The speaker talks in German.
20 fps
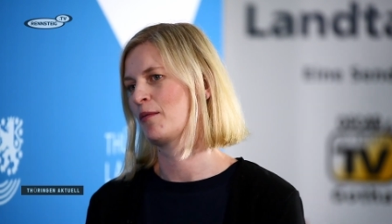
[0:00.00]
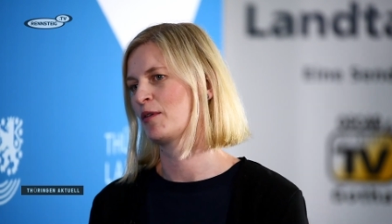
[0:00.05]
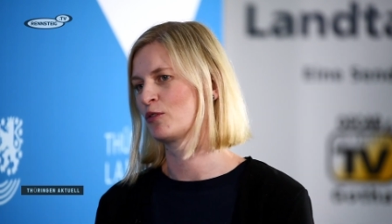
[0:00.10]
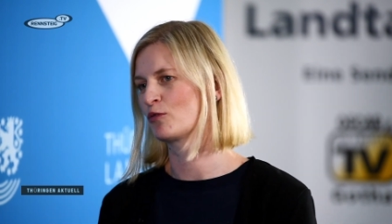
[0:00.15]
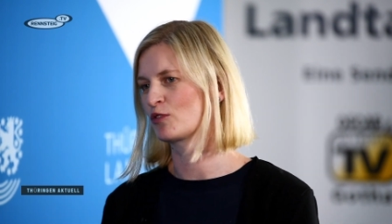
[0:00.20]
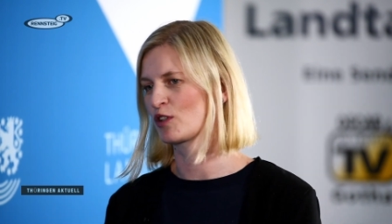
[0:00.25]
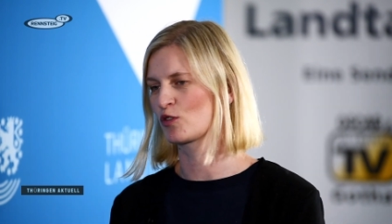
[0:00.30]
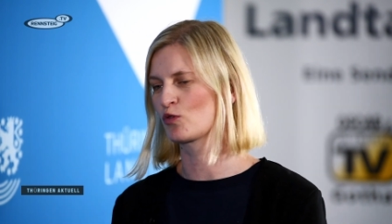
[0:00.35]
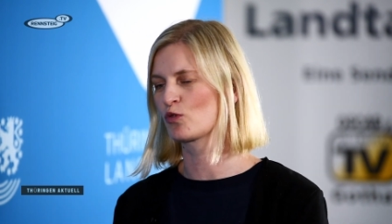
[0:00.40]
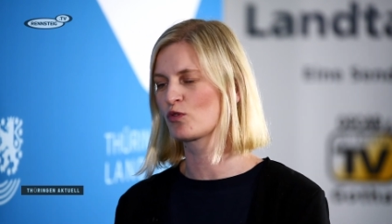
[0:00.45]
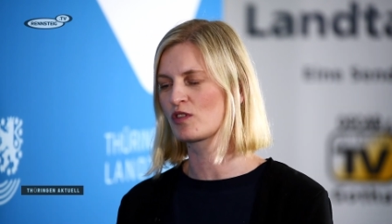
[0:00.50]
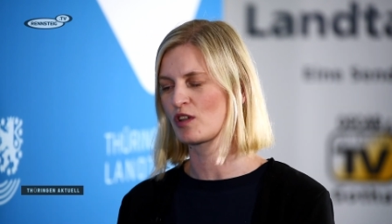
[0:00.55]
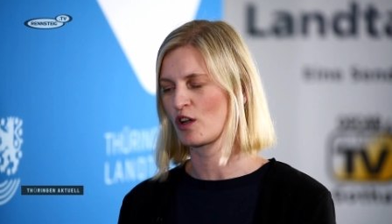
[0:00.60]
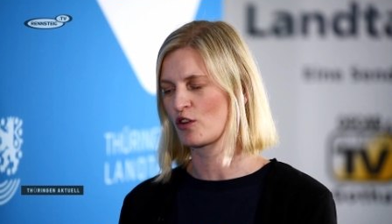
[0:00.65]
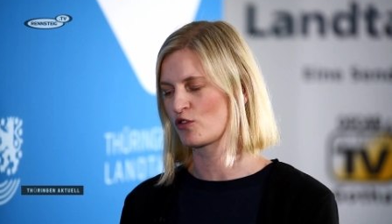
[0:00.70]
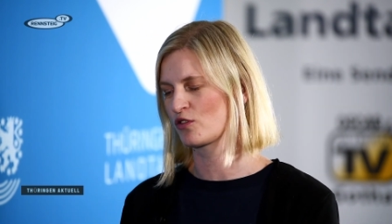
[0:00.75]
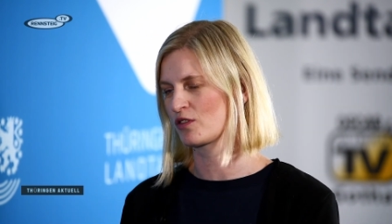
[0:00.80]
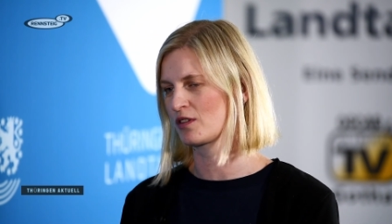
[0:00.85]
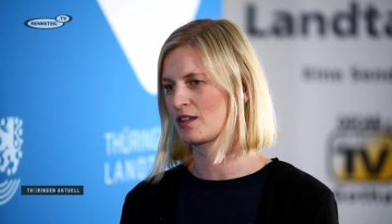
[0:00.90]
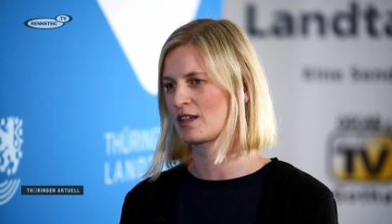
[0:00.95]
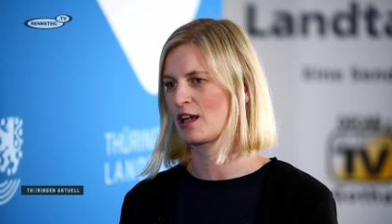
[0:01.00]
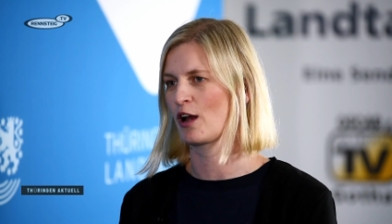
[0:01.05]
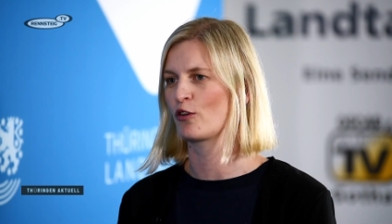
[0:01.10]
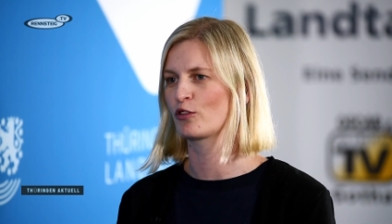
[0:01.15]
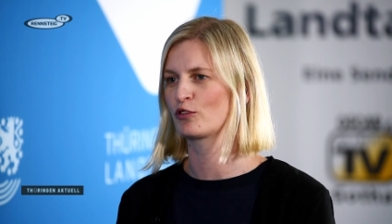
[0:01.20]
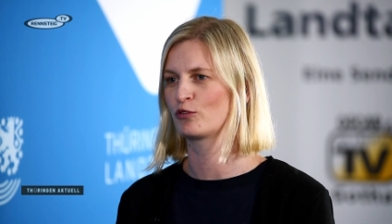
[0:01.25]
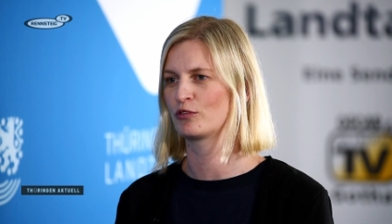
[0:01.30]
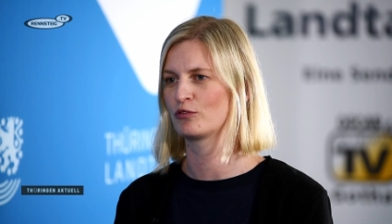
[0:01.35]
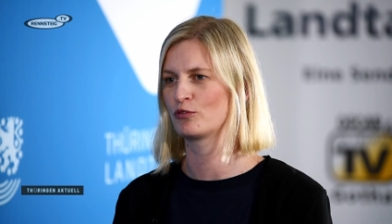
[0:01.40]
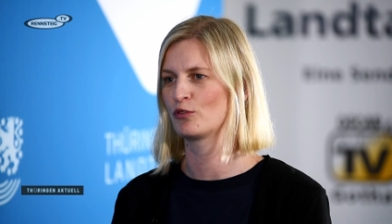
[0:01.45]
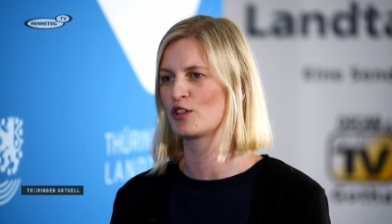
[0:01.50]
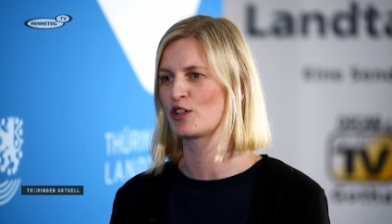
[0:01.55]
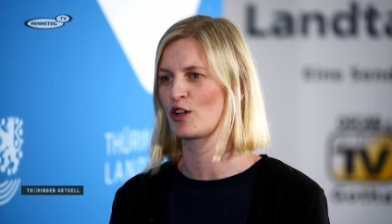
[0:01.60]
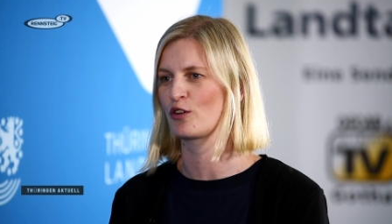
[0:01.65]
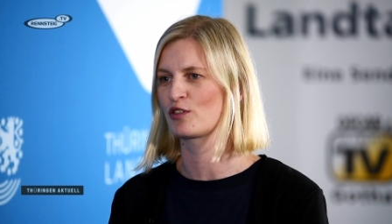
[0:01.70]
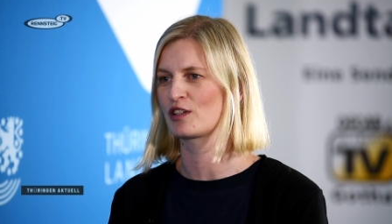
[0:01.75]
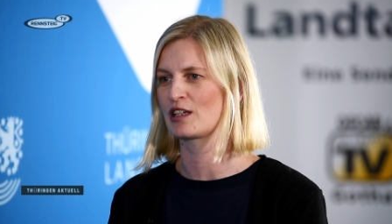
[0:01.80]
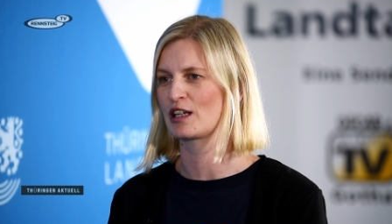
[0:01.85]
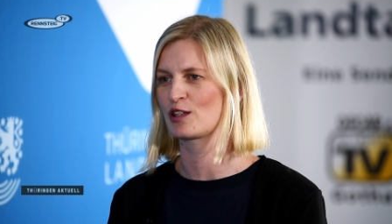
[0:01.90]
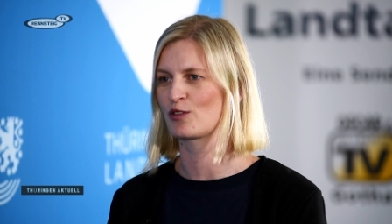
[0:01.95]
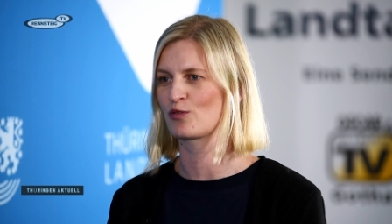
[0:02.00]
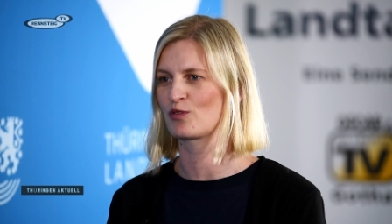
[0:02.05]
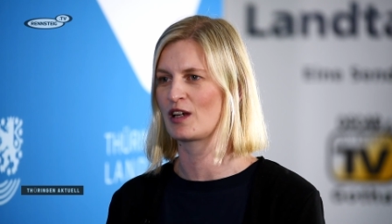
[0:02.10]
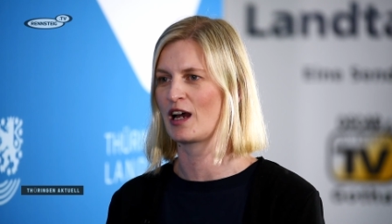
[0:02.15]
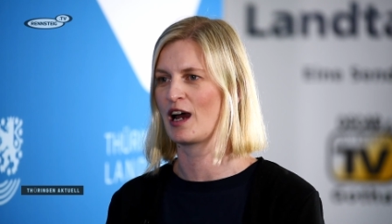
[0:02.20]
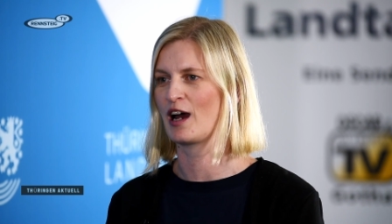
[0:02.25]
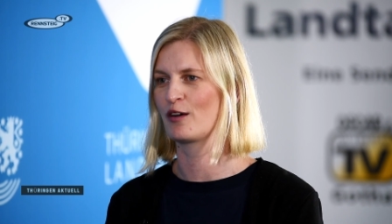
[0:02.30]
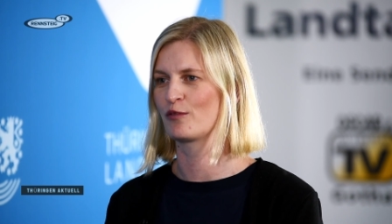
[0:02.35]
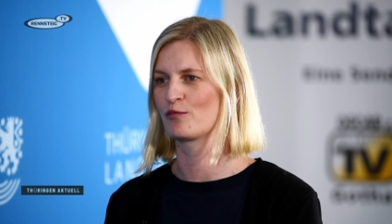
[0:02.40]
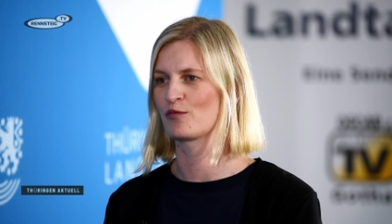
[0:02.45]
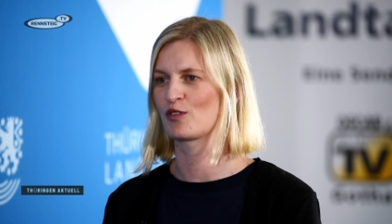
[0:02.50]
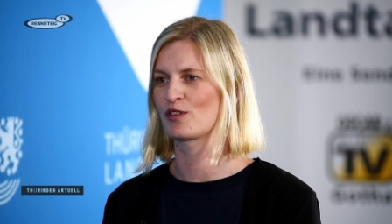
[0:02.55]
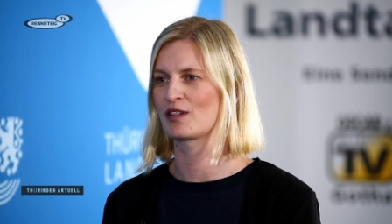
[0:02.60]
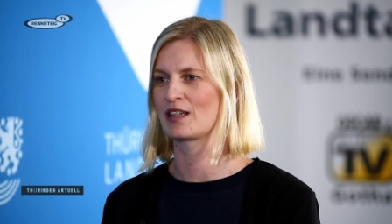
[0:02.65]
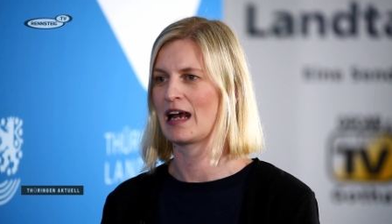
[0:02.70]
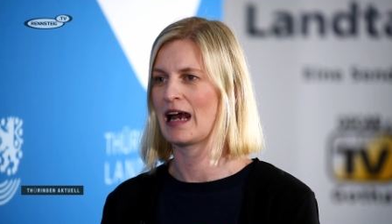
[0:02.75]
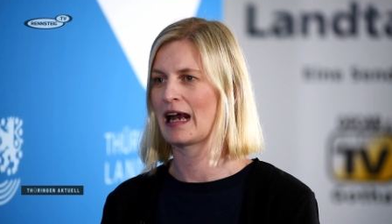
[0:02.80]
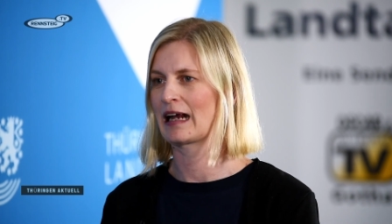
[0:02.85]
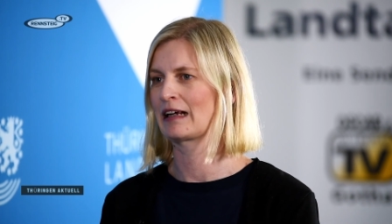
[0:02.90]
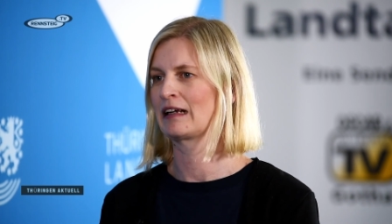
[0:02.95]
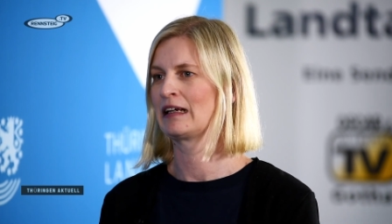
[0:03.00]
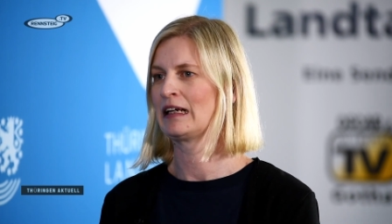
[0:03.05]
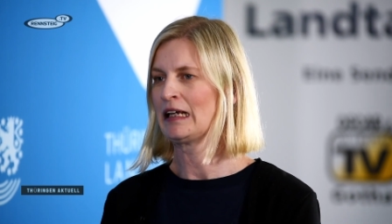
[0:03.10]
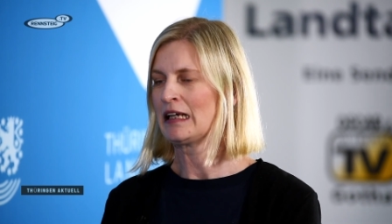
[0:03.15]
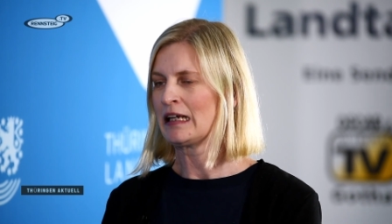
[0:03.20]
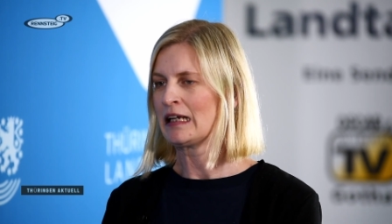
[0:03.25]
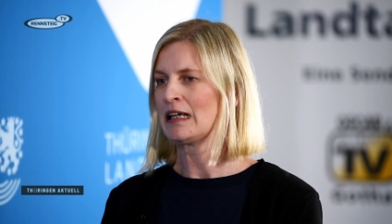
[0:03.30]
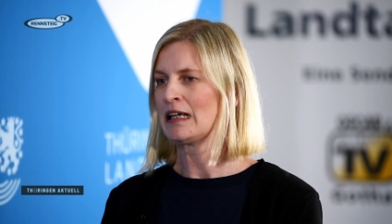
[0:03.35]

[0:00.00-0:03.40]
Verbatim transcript: Aber ein Untersuchungsausschuss ist ja auch durchaus dazu da, um zu sagen,